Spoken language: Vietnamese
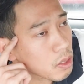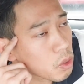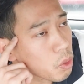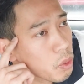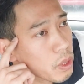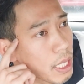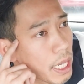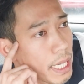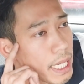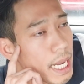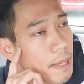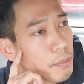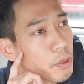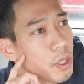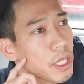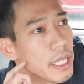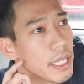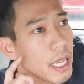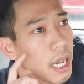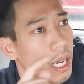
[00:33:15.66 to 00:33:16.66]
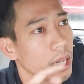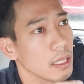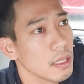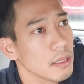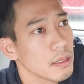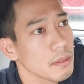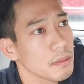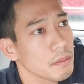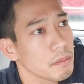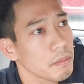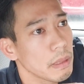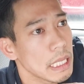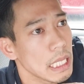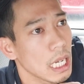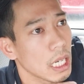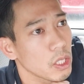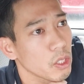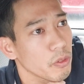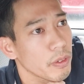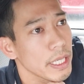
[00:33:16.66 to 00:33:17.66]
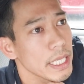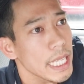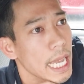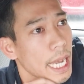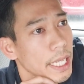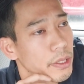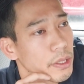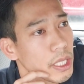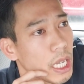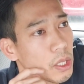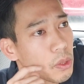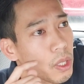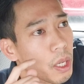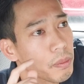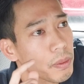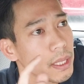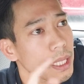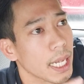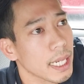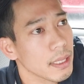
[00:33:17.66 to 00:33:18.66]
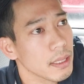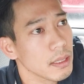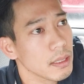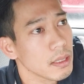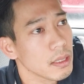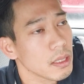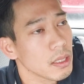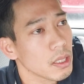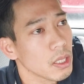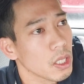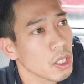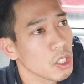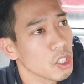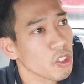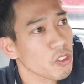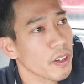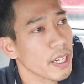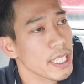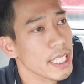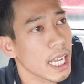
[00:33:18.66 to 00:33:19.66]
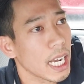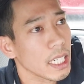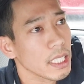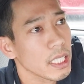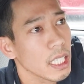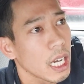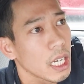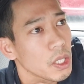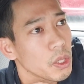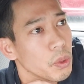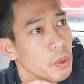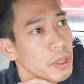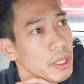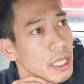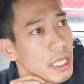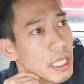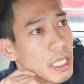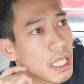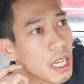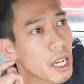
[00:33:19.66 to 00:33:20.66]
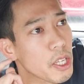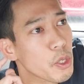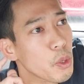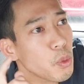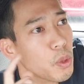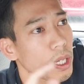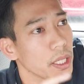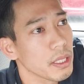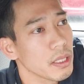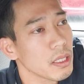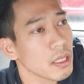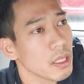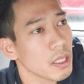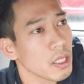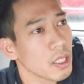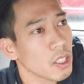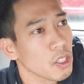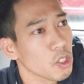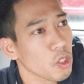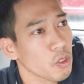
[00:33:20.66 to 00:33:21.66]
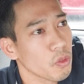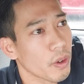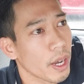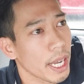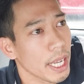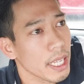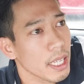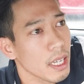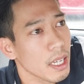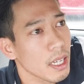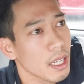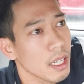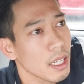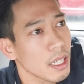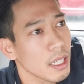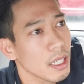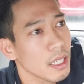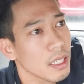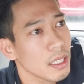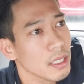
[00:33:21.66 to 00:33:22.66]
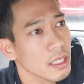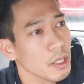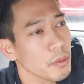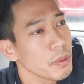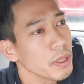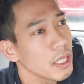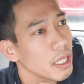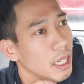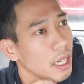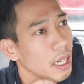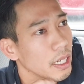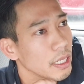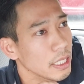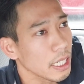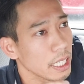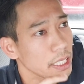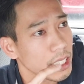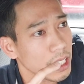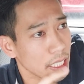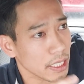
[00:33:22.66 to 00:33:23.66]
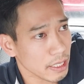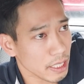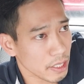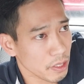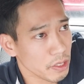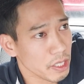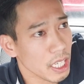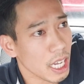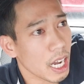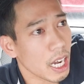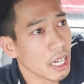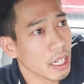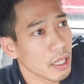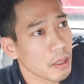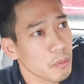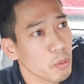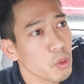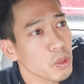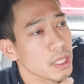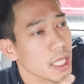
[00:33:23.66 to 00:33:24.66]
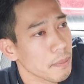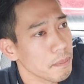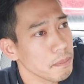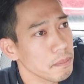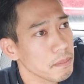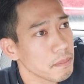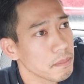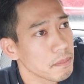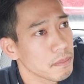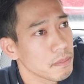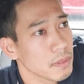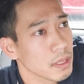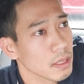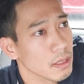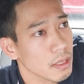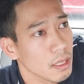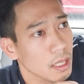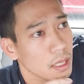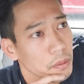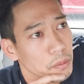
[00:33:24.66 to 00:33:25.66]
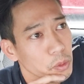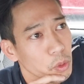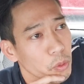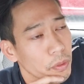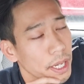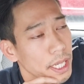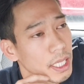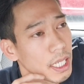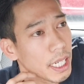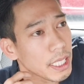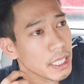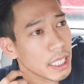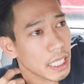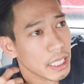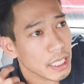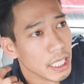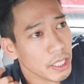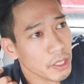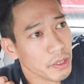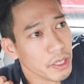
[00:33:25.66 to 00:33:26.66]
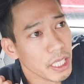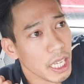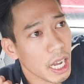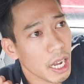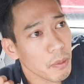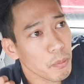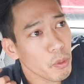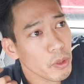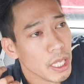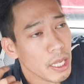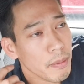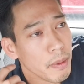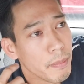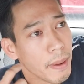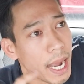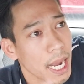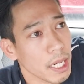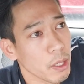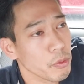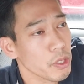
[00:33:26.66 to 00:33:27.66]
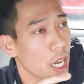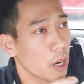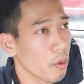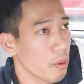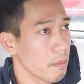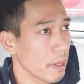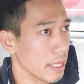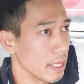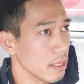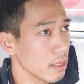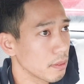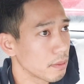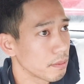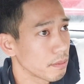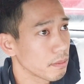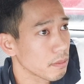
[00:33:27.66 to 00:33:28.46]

tôi về Việt Nam tôi lấy vợ bây giờ tôi phải dạy cho vợ tôi học tiếng Anh tôi phải dẫn vợ tôi đi uh, du lịch tôi phải uh, giống như là gửi tiền về cho vợ uh, mua sắm đúng không tôi phải gửi tiền về cho vợ mua vé máy bay để vợ qua Mỹ